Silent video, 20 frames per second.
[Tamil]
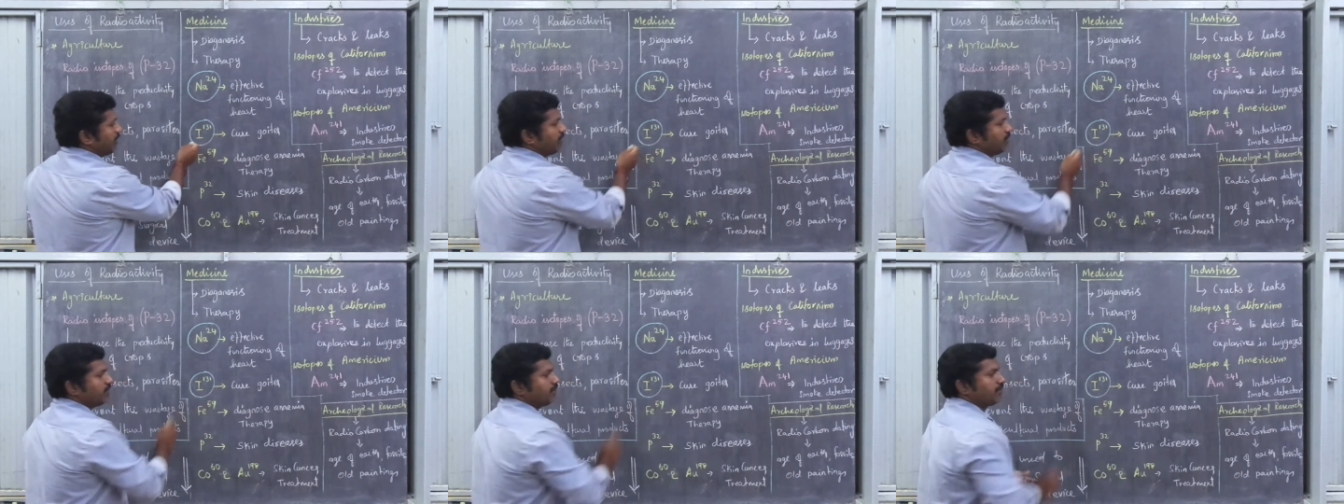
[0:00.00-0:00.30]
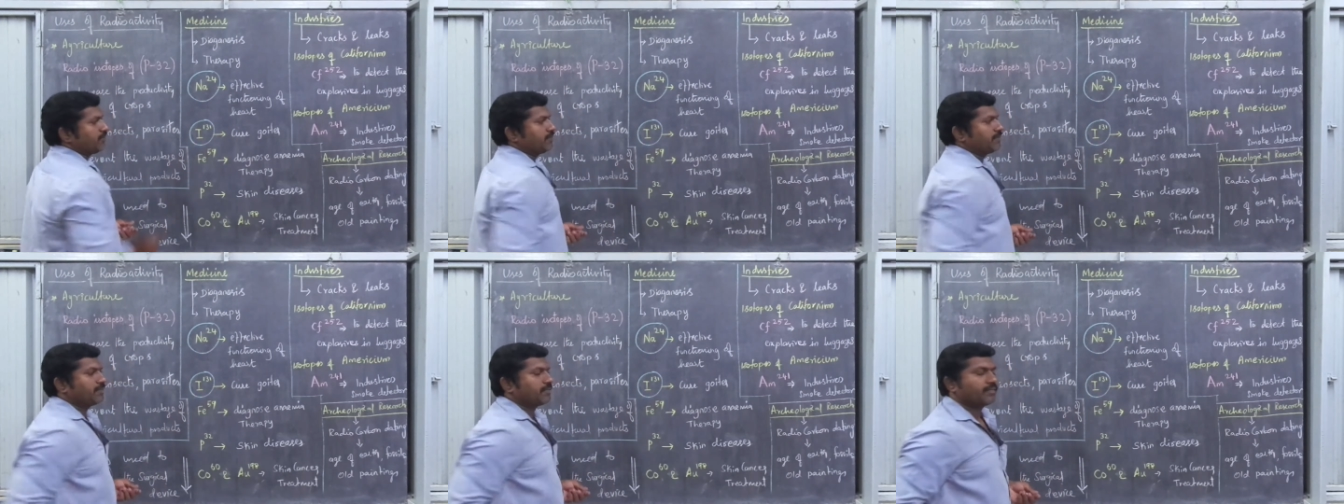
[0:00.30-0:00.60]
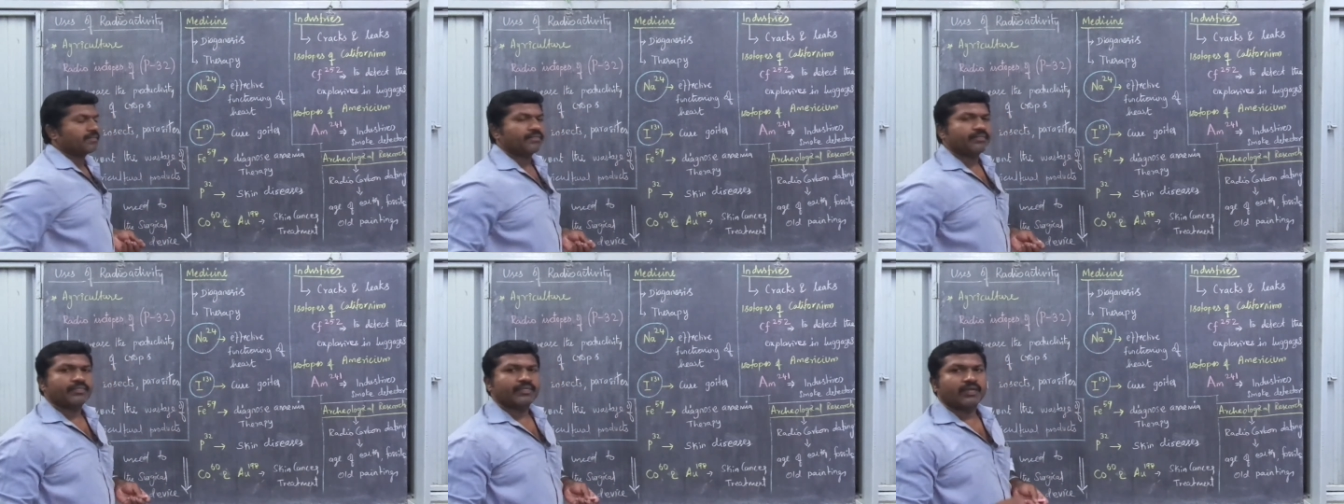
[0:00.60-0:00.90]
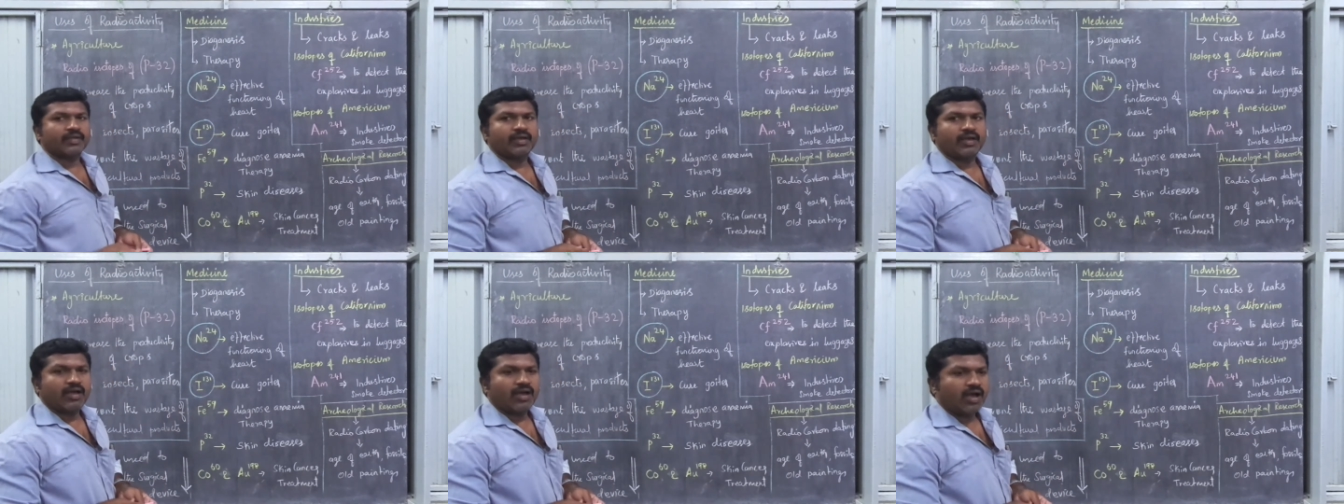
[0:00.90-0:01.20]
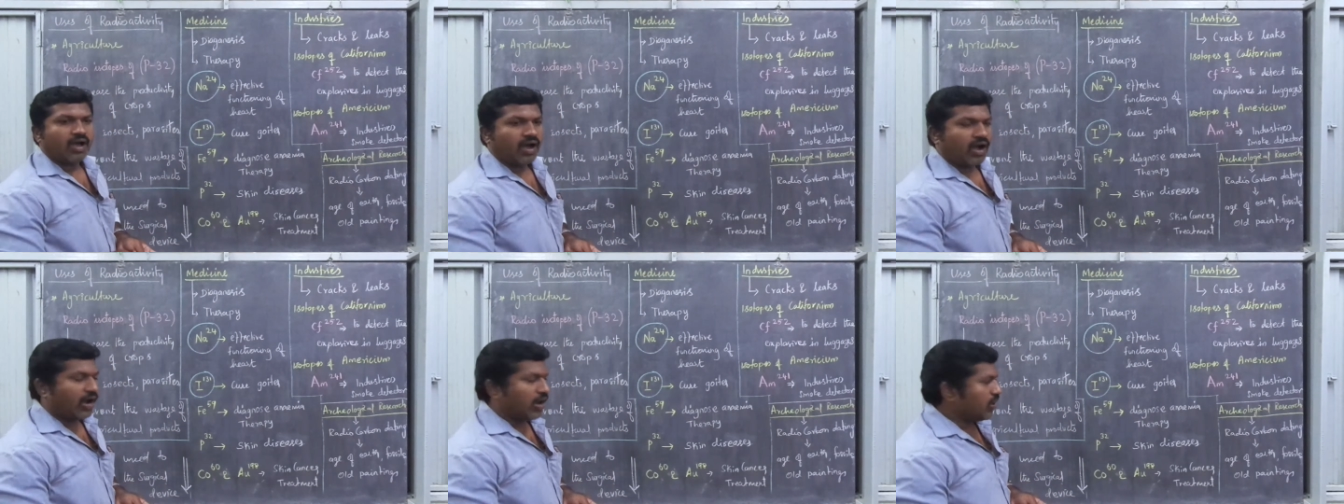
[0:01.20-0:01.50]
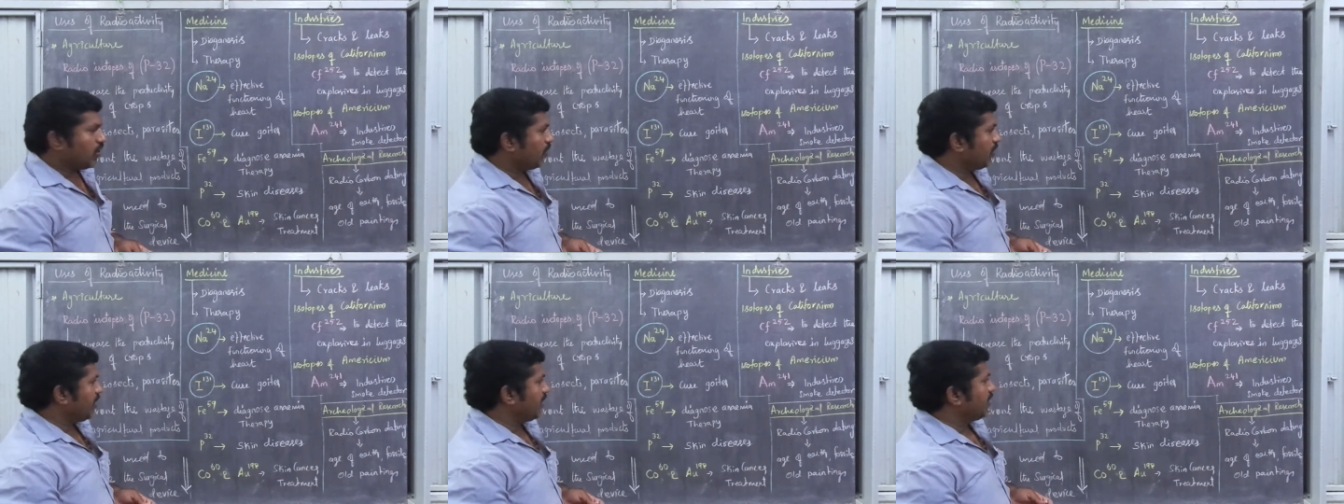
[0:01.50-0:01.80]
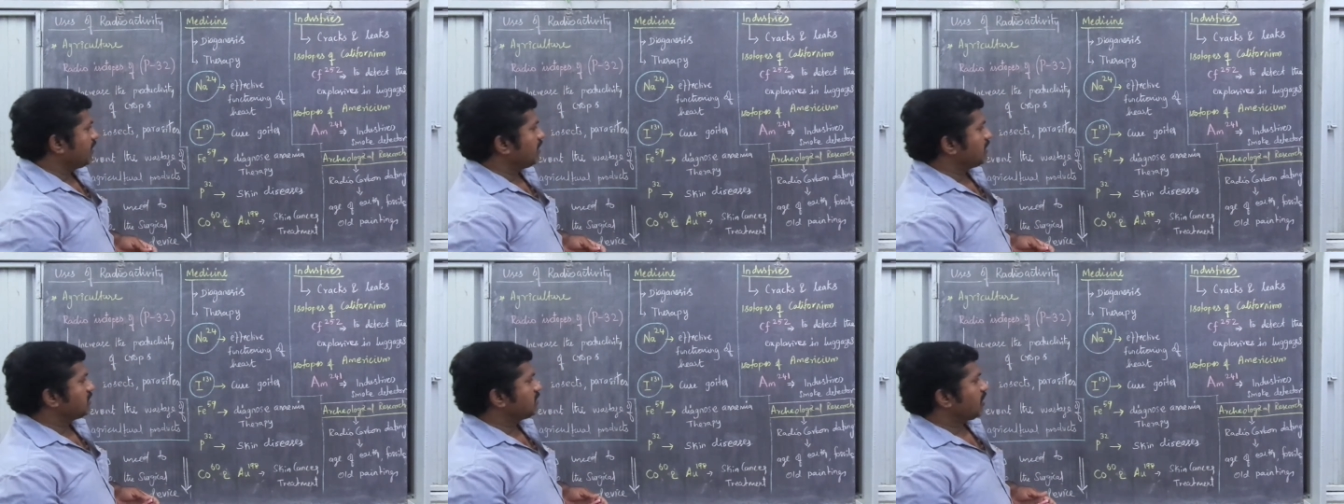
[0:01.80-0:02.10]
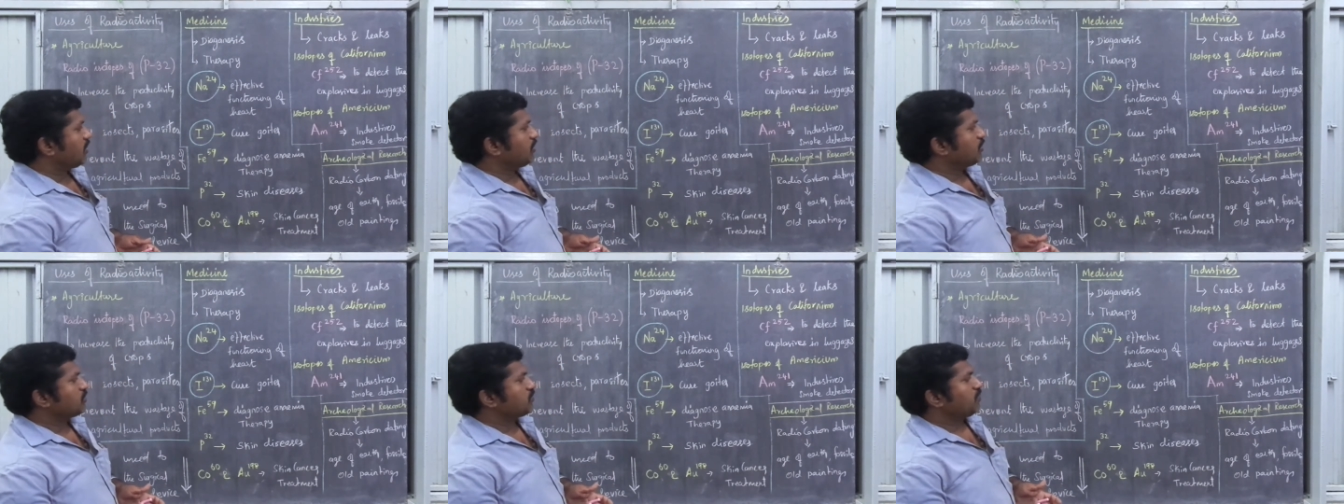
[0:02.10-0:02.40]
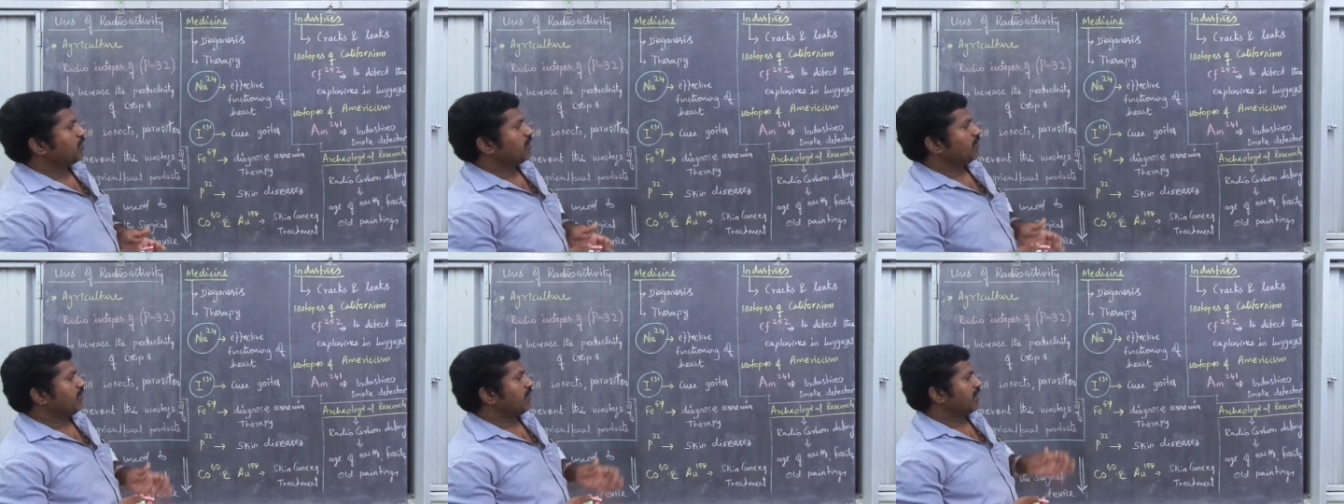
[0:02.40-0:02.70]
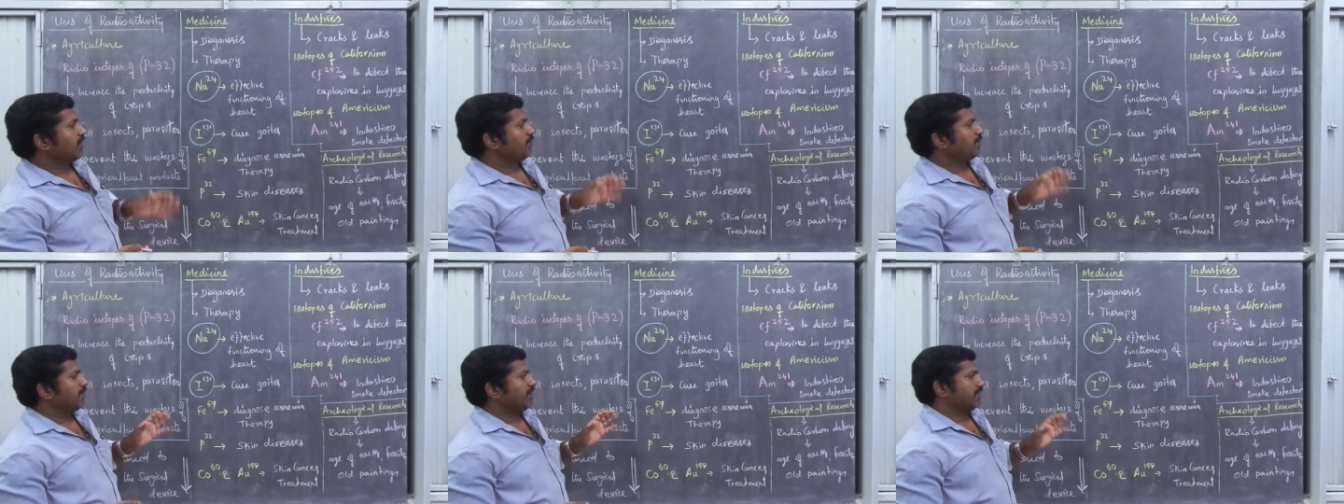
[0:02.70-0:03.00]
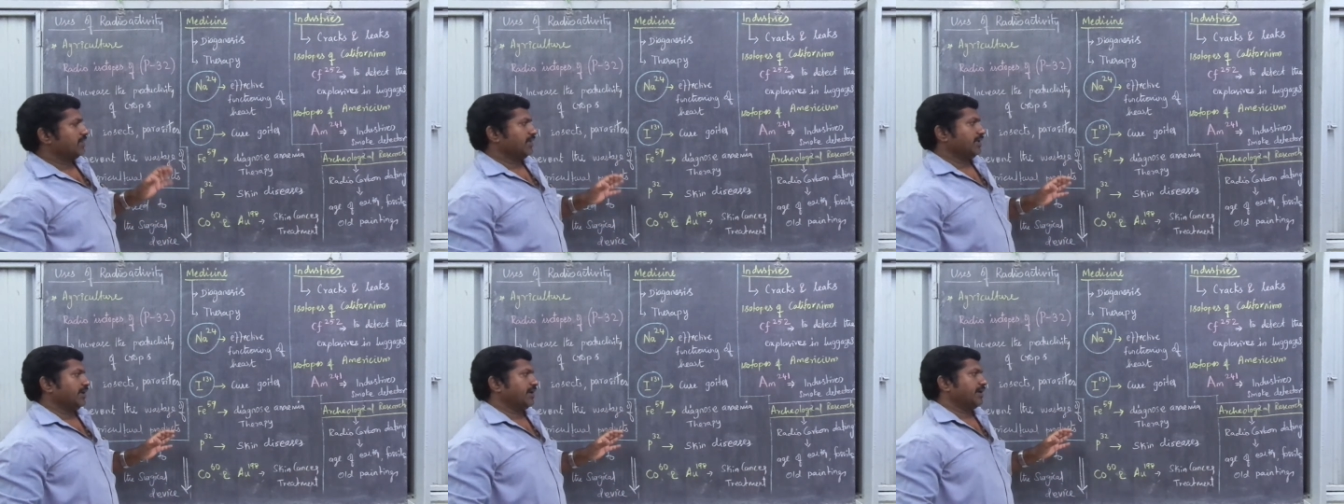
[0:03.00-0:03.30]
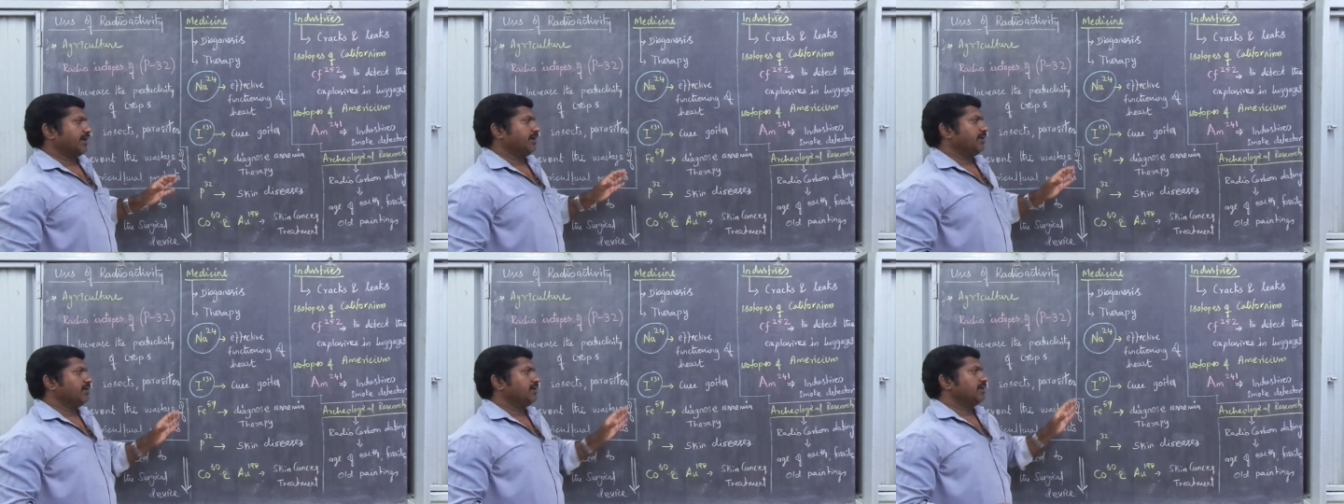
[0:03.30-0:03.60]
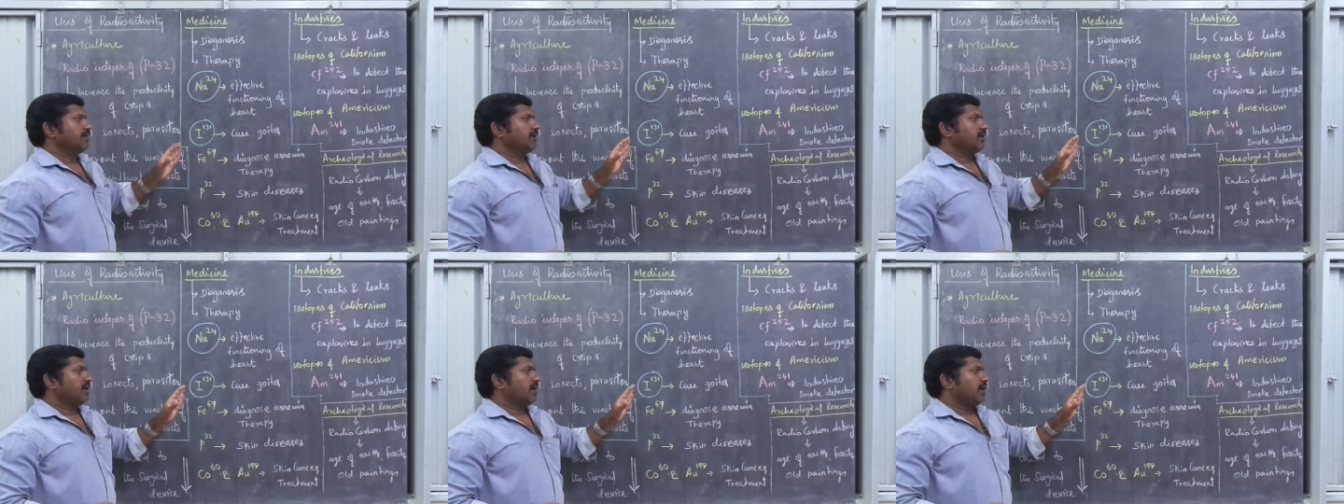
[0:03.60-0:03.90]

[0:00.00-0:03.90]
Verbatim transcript: அயோடின் அயோடின் எதுக்கு சார் யூஸ் பண்ணுவாங்கன்னு பார்த்தீங்கன்னா